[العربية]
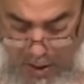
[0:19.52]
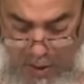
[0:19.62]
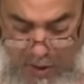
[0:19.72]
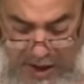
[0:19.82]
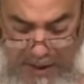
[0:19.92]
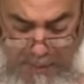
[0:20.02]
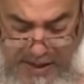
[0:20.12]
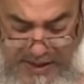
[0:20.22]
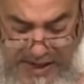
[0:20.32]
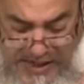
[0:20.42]

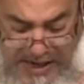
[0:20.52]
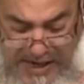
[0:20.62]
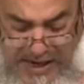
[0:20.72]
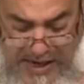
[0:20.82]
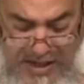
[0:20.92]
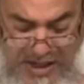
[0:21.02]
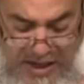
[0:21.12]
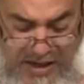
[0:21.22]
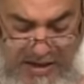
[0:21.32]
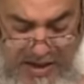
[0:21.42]
ولما تراك يا
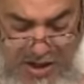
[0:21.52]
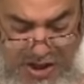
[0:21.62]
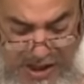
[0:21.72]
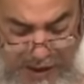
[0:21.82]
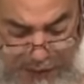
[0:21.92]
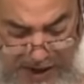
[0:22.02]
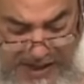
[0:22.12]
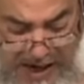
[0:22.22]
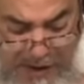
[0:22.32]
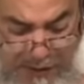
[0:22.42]
شيخ تجري
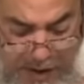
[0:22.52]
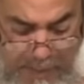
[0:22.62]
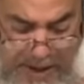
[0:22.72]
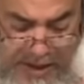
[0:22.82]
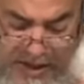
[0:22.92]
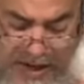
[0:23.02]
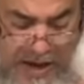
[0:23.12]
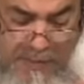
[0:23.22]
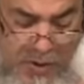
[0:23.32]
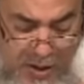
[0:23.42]
فرحا في البيت
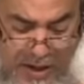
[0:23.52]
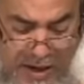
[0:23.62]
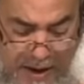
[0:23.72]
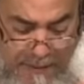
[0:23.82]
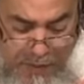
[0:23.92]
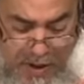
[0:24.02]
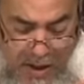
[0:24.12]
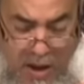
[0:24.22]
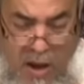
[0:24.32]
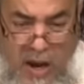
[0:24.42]
الحمد لله
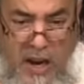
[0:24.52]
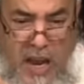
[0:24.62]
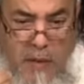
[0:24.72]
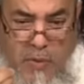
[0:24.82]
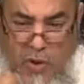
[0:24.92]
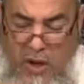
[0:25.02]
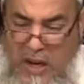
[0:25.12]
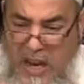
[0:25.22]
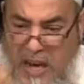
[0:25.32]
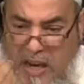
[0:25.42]
الحمد
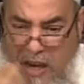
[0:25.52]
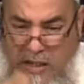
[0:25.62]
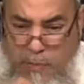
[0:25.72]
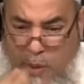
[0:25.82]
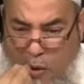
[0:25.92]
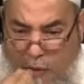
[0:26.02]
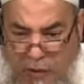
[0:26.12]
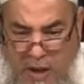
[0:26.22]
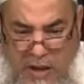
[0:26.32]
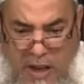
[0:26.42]
لله يا ربي
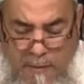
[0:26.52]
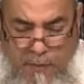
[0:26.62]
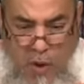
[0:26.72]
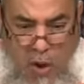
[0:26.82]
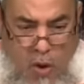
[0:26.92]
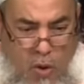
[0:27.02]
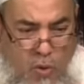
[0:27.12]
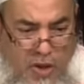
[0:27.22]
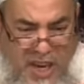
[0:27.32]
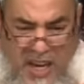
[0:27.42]
وفقني
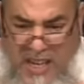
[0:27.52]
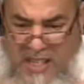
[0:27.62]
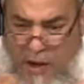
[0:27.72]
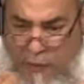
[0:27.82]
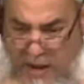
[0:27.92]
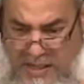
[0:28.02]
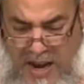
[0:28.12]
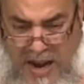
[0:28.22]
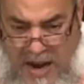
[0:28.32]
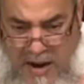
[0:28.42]
ودخلت
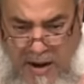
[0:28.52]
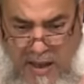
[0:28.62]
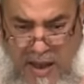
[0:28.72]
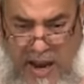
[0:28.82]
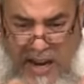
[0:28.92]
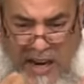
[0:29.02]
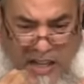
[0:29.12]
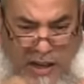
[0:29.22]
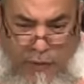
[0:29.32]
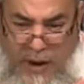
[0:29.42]
الفرحة
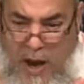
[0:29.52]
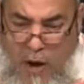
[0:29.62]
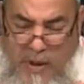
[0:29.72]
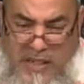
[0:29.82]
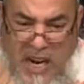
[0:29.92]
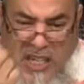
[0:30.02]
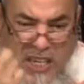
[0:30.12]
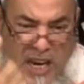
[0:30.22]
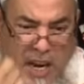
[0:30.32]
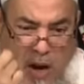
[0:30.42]
على طفلة عمرها
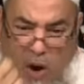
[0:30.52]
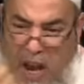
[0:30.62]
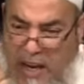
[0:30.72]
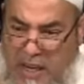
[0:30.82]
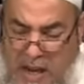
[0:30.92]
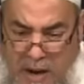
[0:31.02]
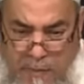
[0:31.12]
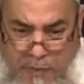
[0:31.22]
سنة واحدة